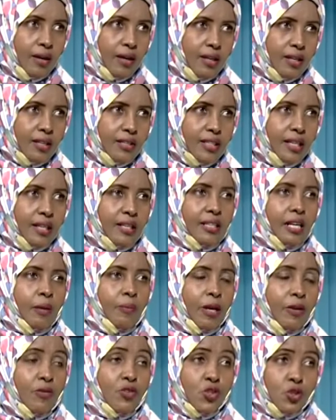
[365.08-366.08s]
التي كانت
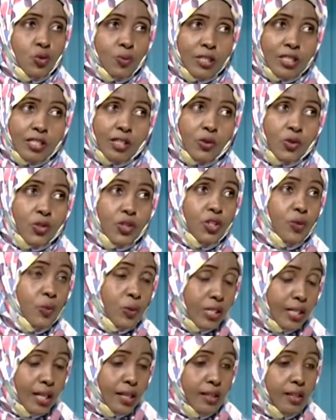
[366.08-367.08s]
عام 1929
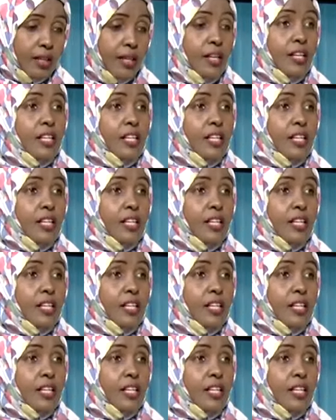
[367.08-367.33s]
وكذلك